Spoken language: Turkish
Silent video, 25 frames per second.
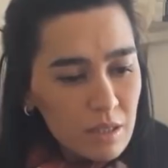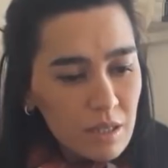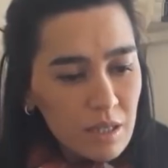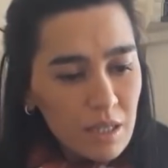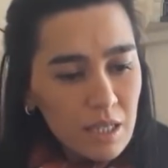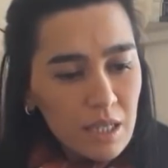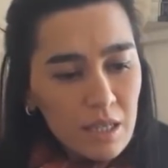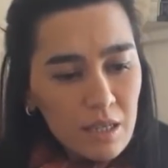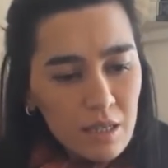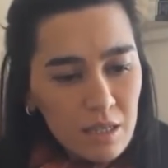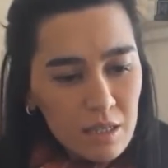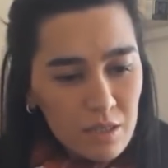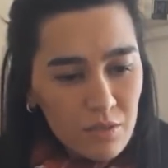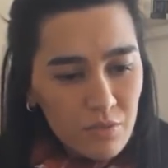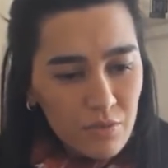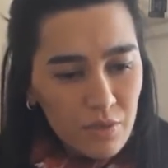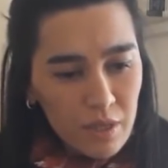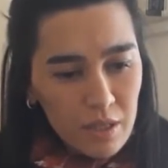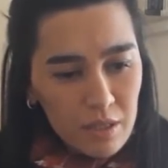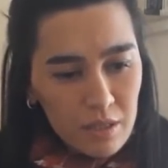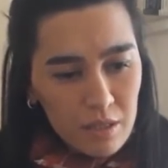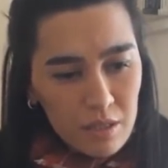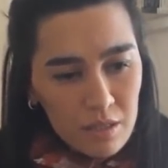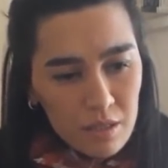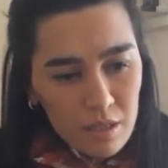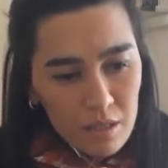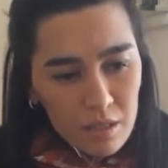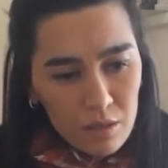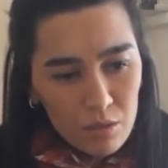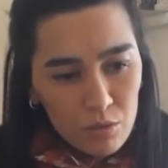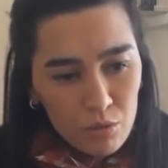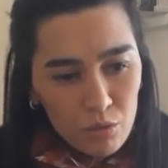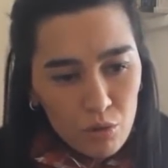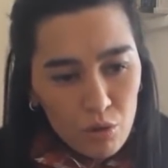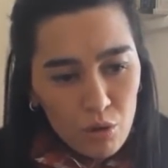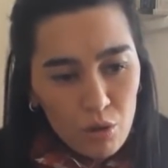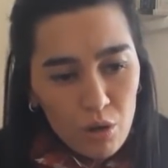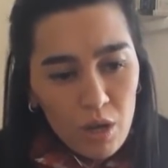e, iki katı fiyatına
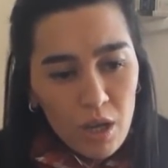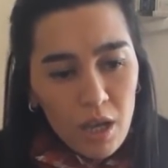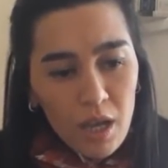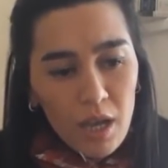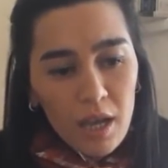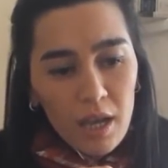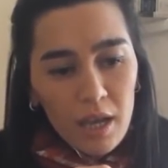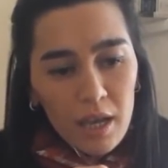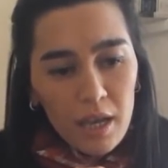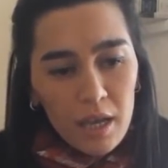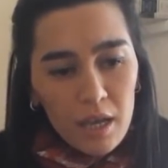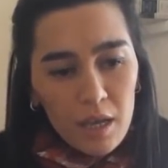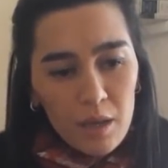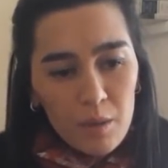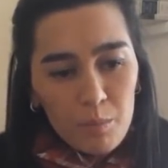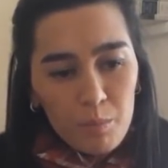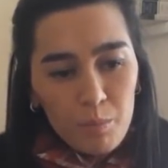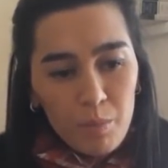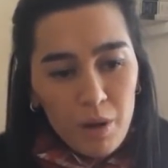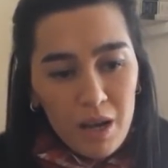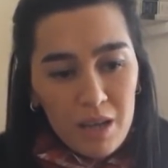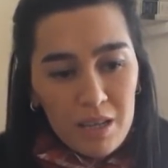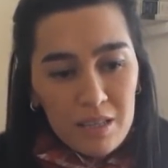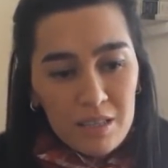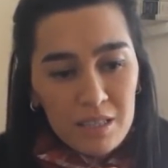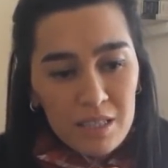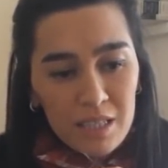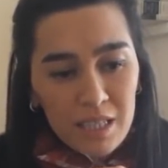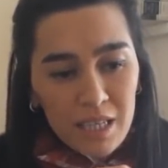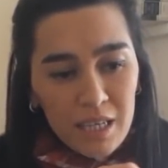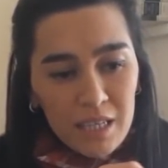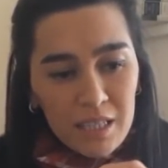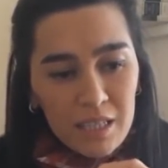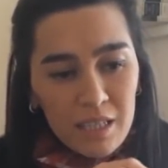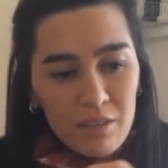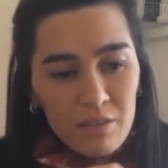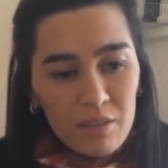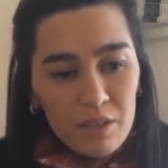satılıyor. E, bazı
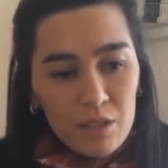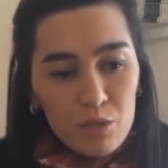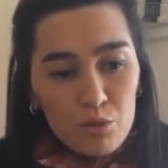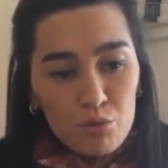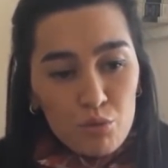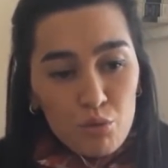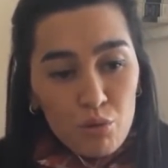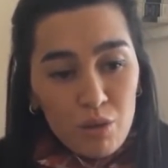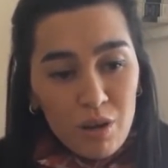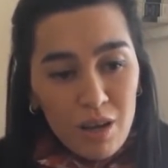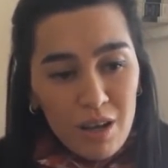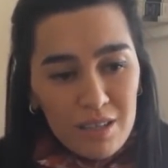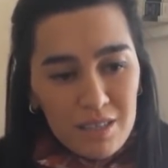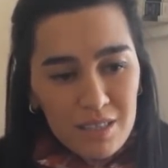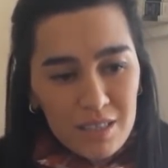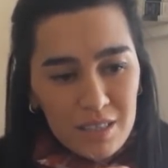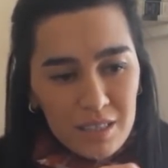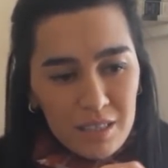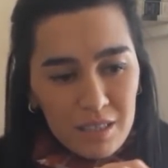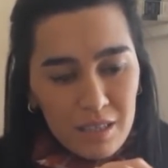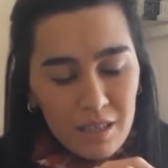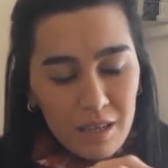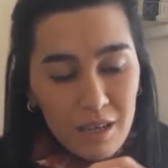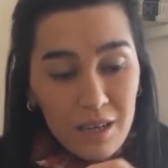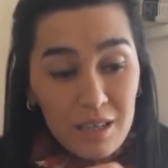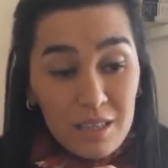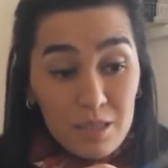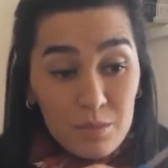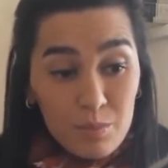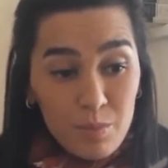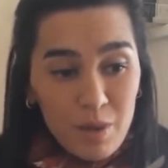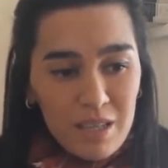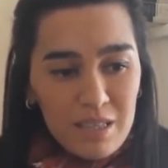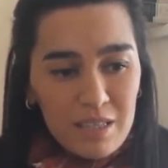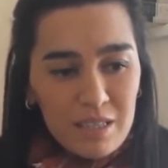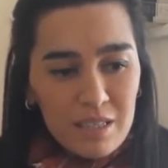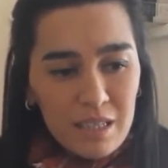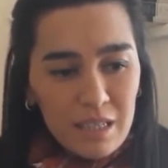yayın evleri çok az, az
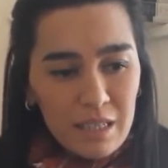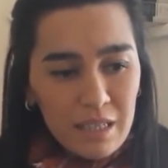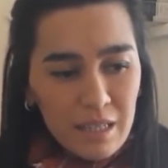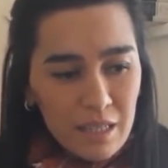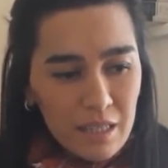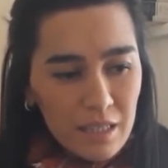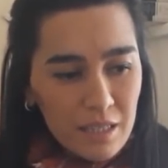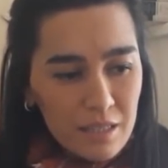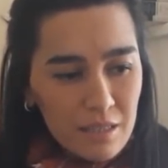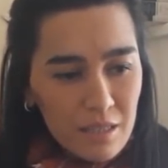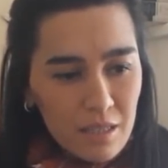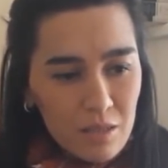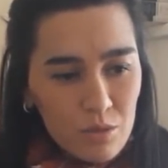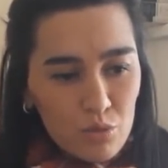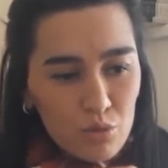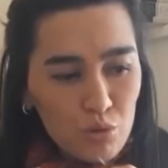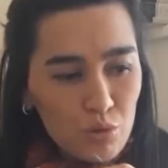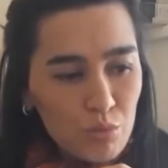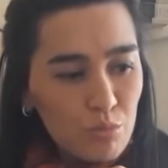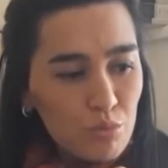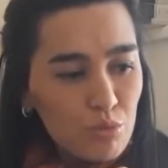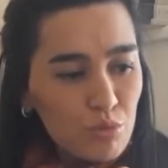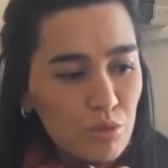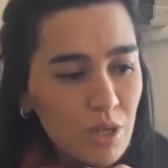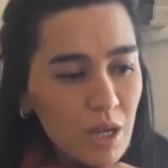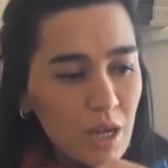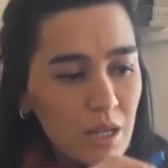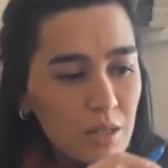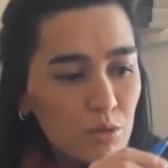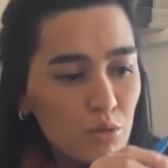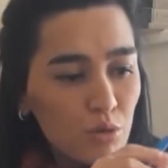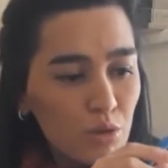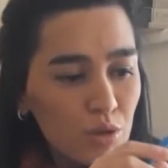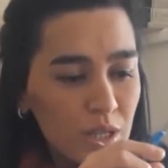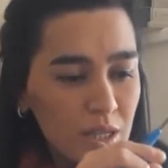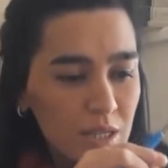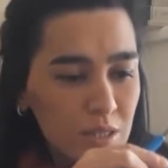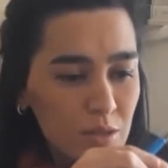baskıyla satıyor bunu yani
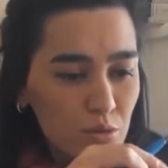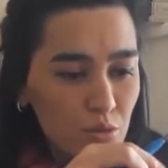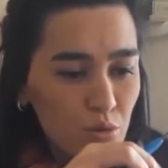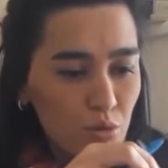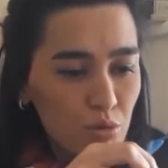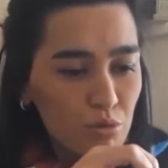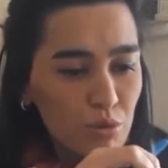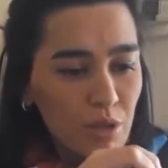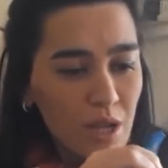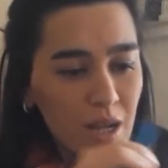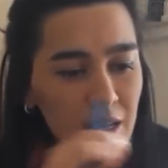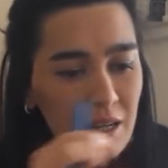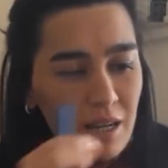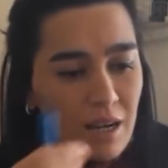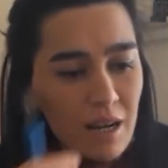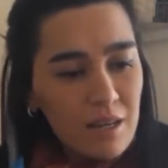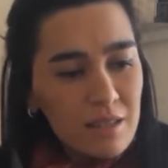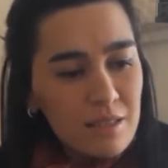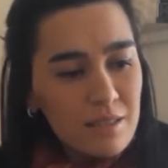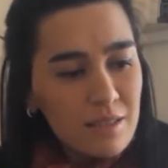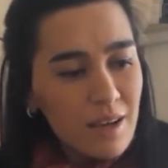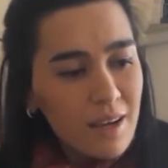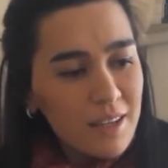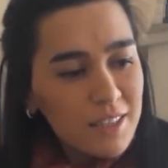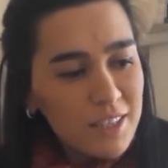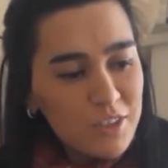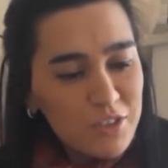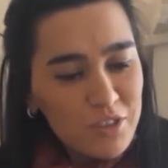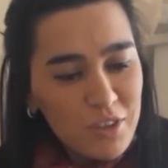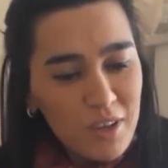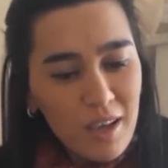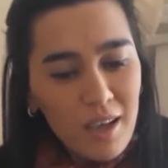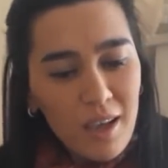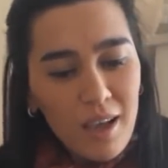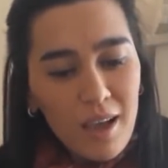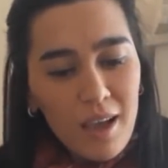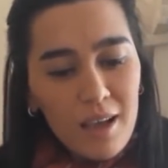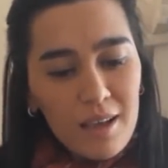koleksiyonlarlar
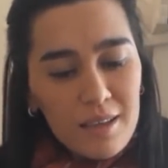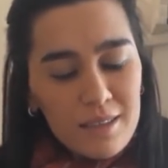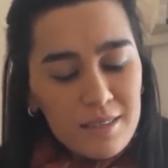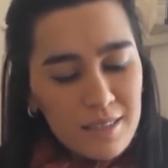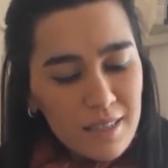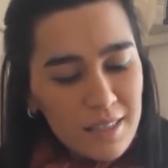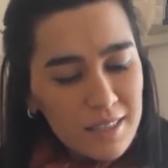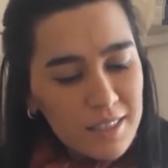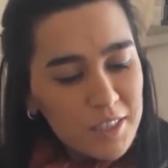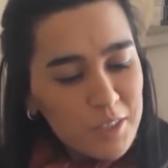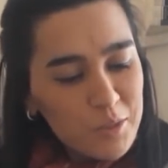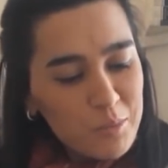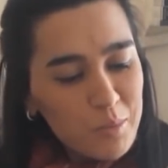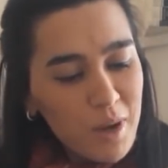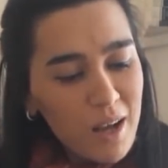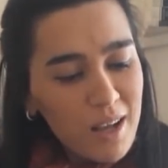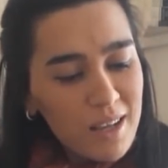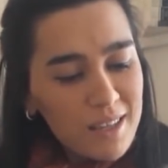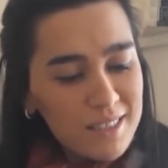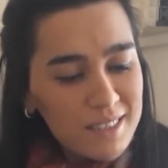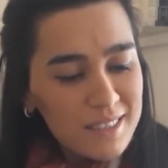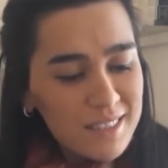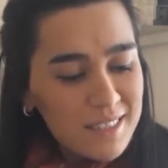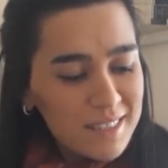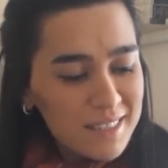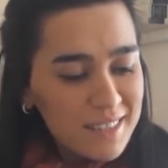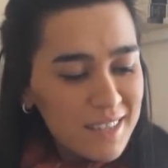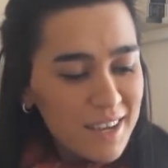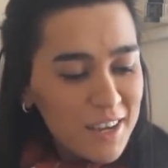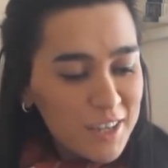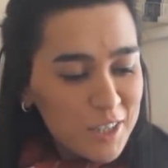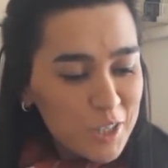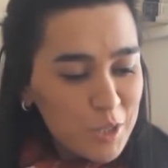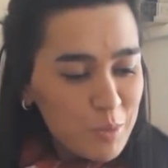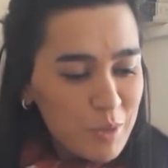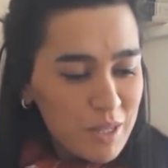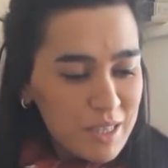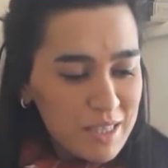sadece sanırım alsın,
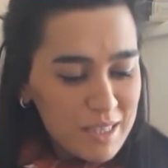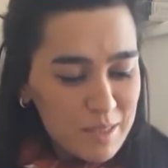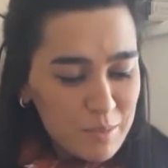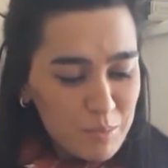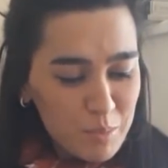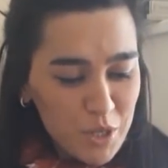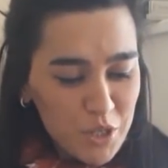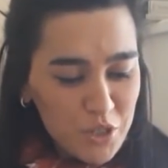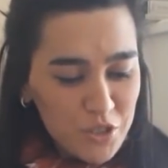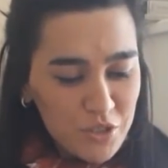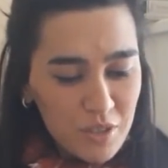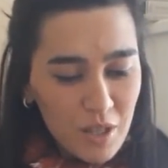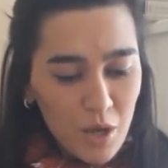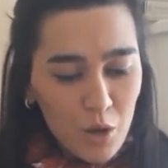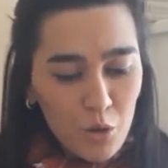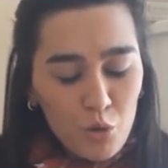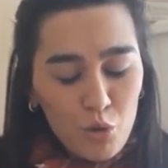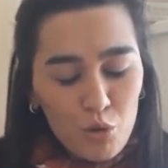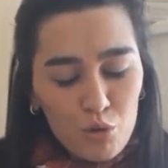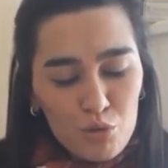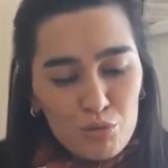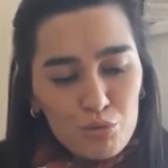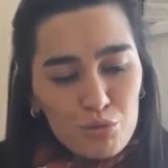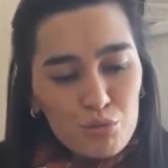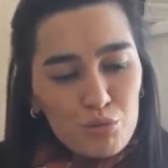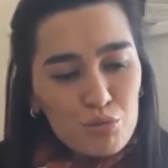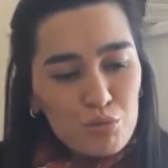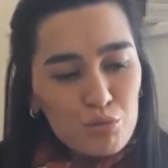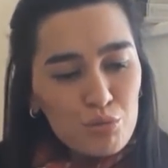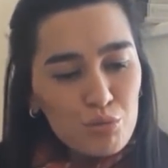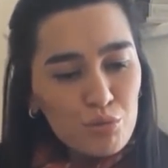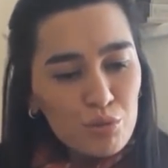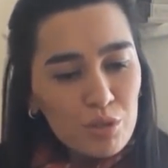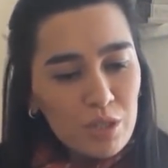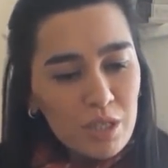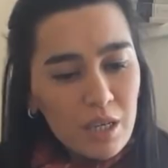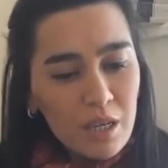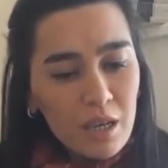takip etsin, peşinden
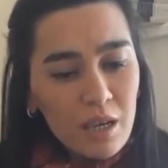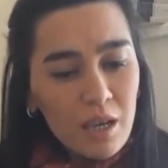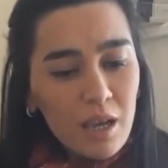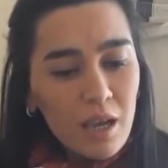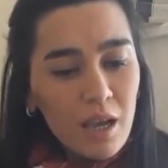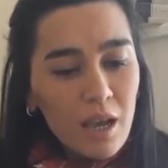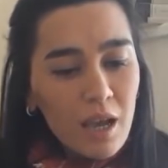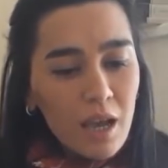koştursun diye.